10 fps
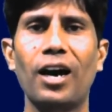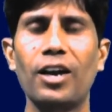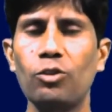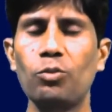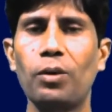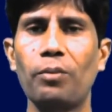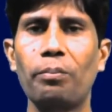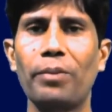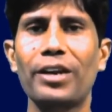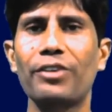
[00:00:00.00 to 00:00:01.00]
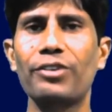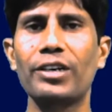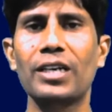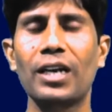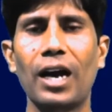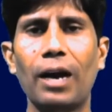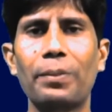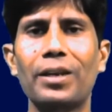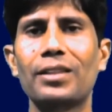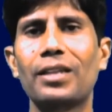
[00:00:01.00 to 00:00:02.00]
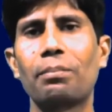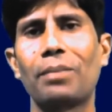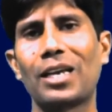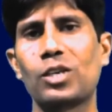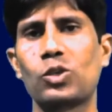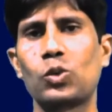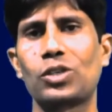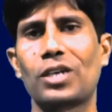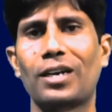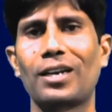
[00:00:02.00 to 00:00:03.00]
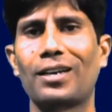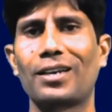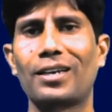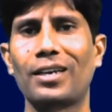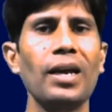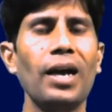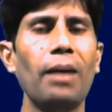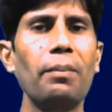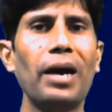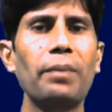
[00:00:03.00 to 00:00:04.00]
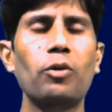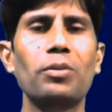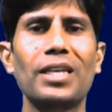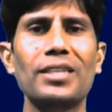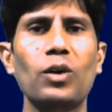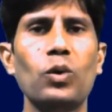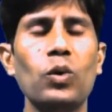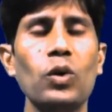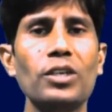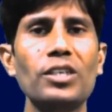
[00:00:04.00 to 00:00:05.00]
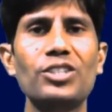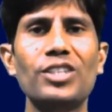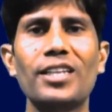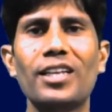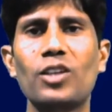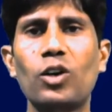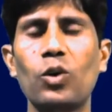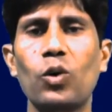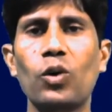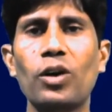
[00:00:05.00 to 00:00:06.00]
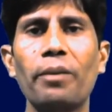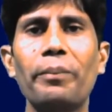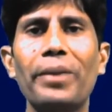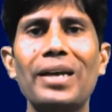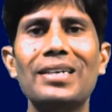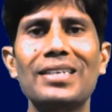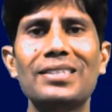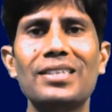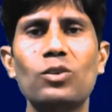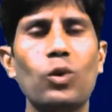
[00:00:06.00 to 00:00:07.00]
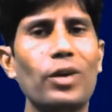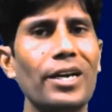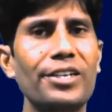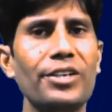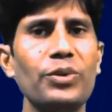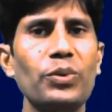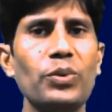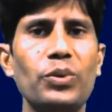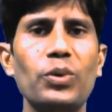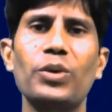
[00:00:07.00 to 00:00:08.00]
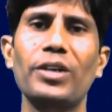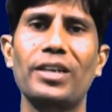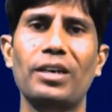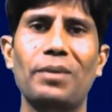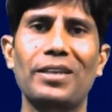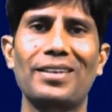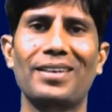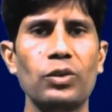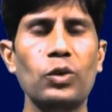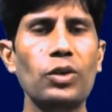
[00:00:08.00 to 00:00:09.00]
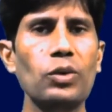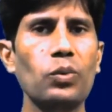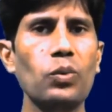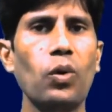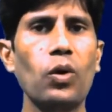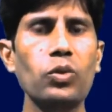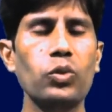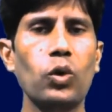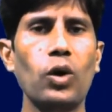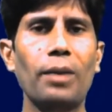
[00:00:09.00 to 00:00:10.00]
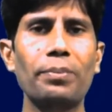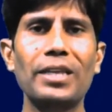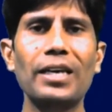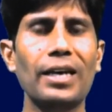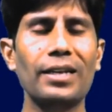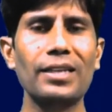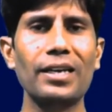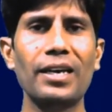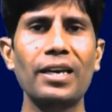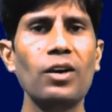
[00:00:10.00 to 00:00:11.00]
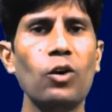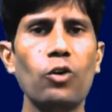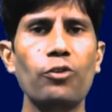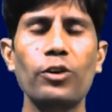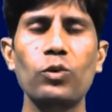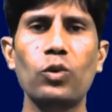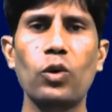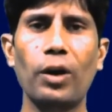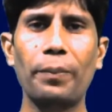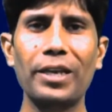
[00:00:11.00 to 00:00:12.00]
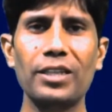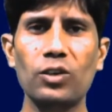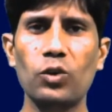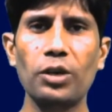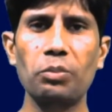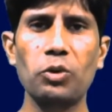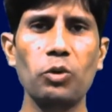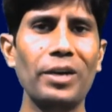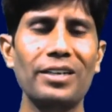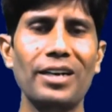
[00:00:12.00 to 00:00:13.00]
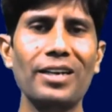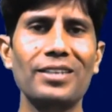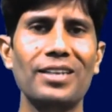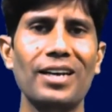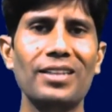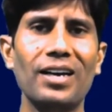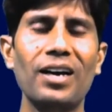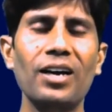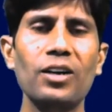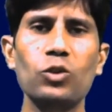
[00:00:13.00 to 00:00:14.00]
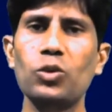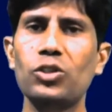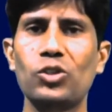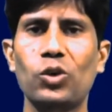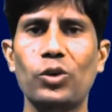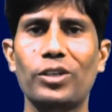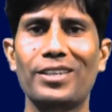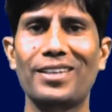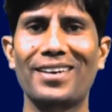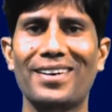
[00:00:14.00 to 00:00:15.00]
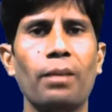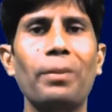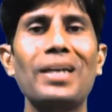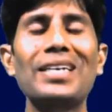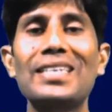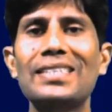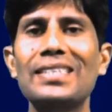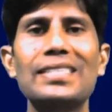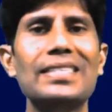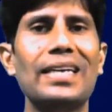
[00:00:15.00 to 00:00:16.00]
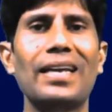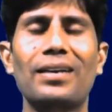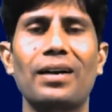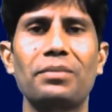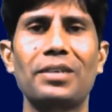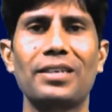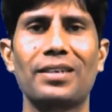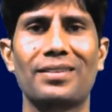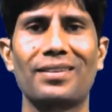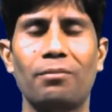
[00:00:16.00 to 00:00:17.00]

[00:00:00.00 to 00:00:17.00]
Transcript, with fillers: अनुपम बेनिफिट अपने अंदर महसूस करने लगेंगे अब मैं आपको बताता हूं कि ज्यादातर लोग मेडिटेशन को कंटिन्यू क्यों नहीं रख पाते क्योंकि वो दो हफ्ते करते हैं और फिर उनको अपने अंदर कोई इंप्रूवमेंट नहीं नजर आता तो वो छोड़ देते हैं मेडिटेशन इस तरह काम नहीं करता